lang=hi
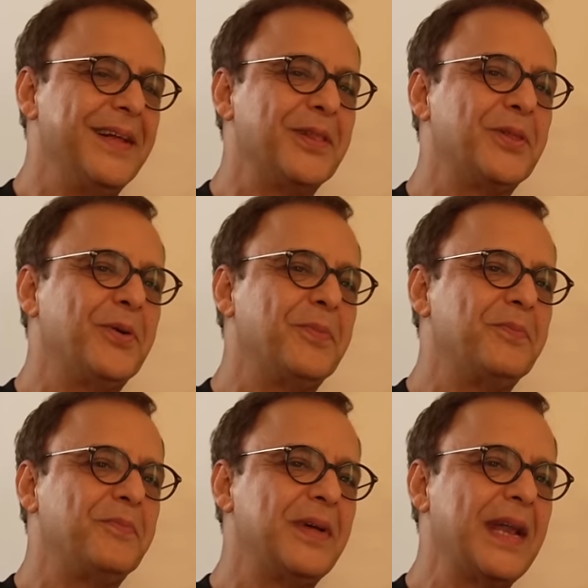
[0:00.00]
तो
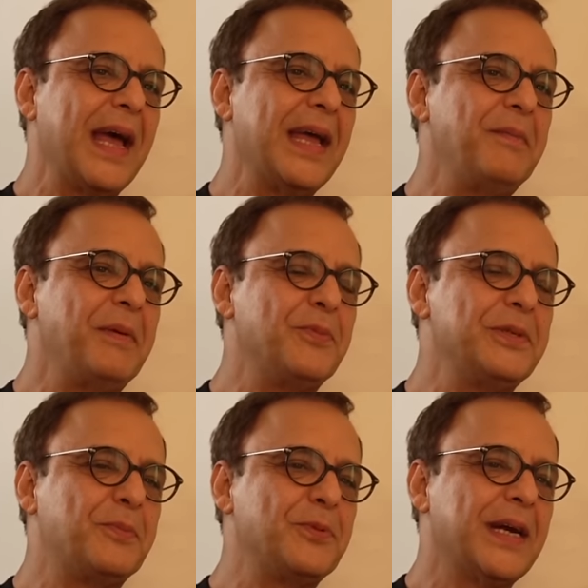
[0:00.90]
रैगिंग में मुझे
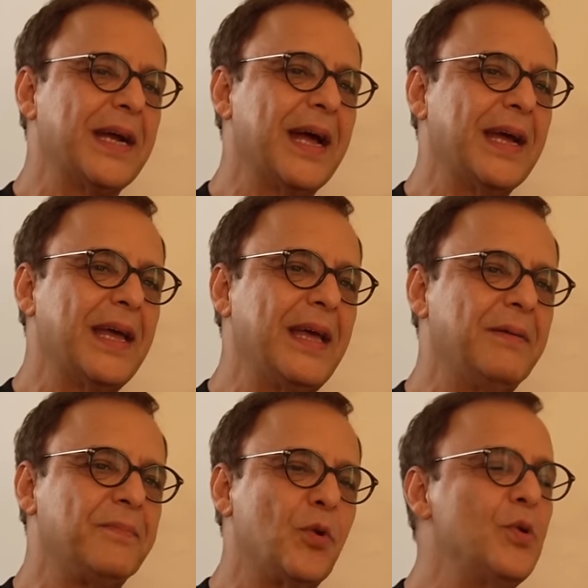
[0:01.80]
पूछा गया कि
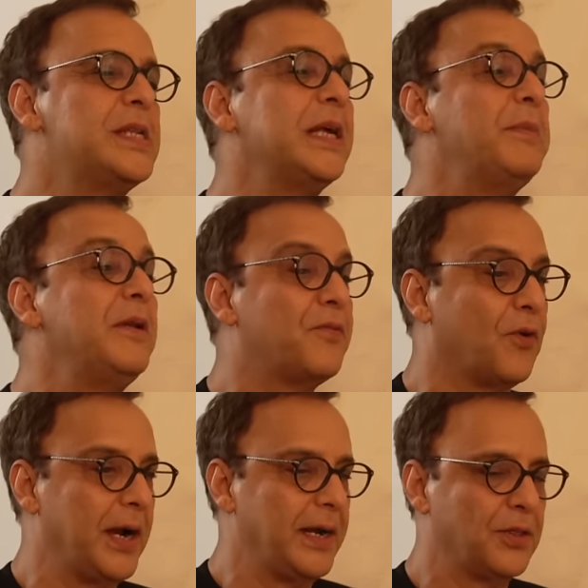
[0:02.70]
हु सिगमेंट
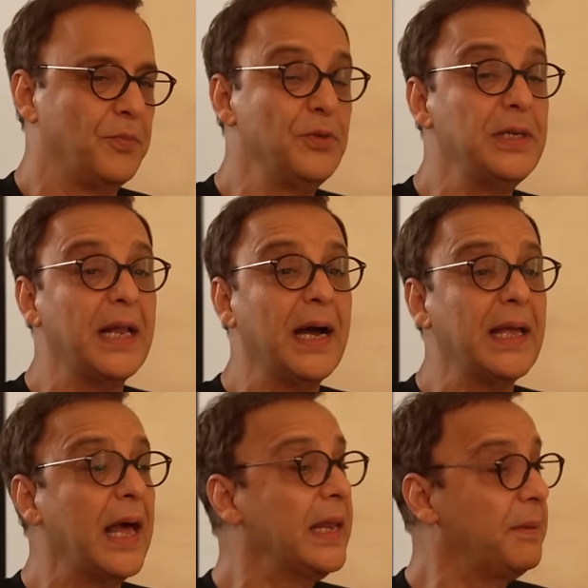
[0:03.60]
फ्रॉयड तो मुझे लगा
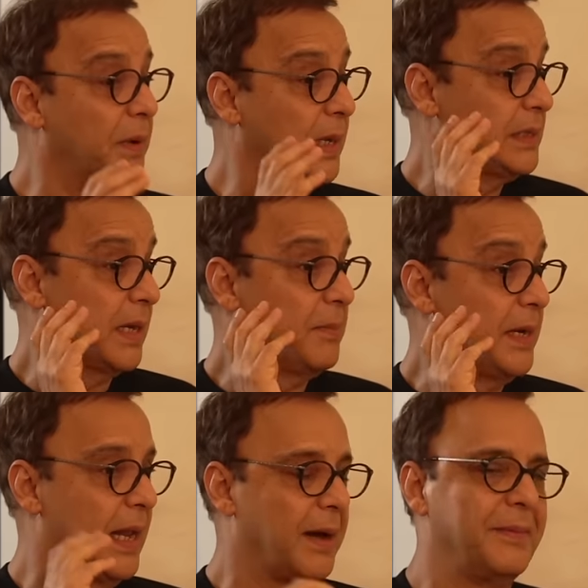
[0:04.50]
यार ये बड़ा जर्मन
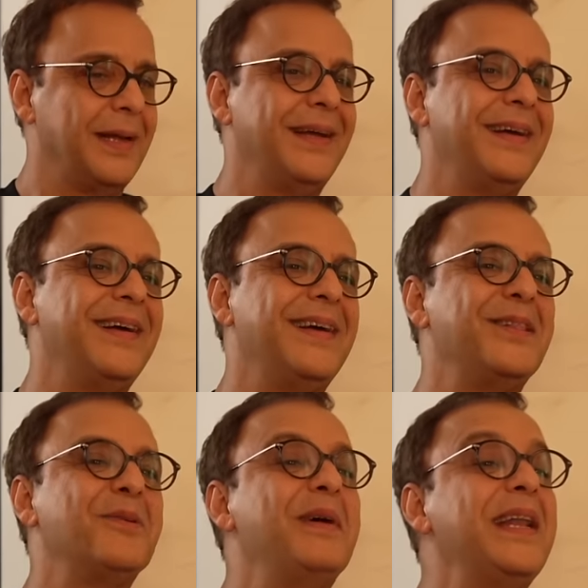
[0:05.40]
नाम है तो
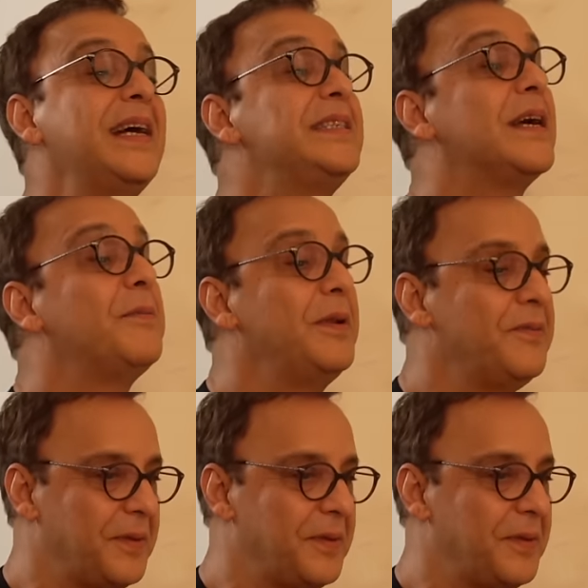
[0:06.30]
मैंने कहा जर्मन फिल्म